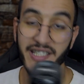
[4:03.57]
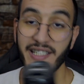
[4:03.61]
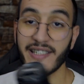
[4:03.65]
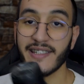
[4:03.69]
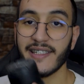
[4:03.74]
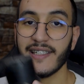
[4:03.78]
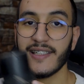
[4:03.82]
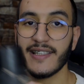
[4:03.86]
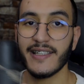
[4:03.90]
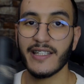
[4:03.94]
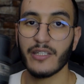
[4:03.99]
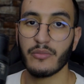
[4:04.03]

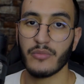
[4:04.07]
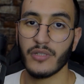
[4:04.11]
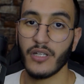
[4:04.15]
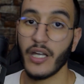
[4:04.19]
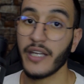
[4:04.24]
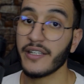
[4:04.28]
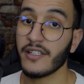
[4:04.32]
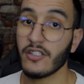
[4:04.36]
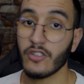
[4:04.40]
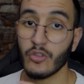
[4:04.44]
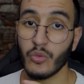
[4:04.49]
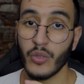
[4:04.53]
حتى 300
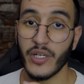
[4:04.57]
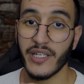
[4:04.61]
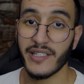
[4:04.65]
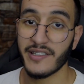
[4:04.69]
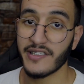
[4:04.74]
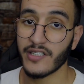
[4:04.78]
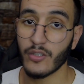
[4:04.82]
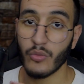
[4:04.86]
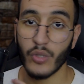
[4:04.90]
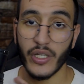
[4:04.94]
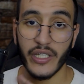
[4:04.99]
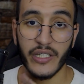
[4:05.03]
هذا زوين
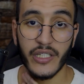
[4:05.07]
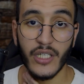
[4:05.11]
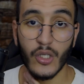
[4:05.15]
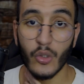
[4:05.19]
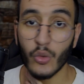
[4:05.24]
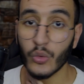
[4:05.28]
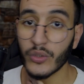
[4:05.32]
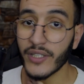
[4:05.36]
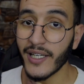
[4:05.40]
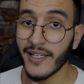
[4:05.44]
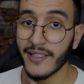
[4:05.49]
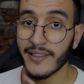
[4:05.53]
التصويرات
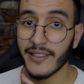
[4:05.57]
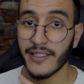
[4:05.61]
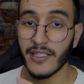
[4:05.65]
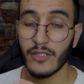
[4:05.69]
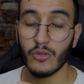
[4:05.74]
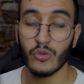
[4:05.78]
ديالو ناضيه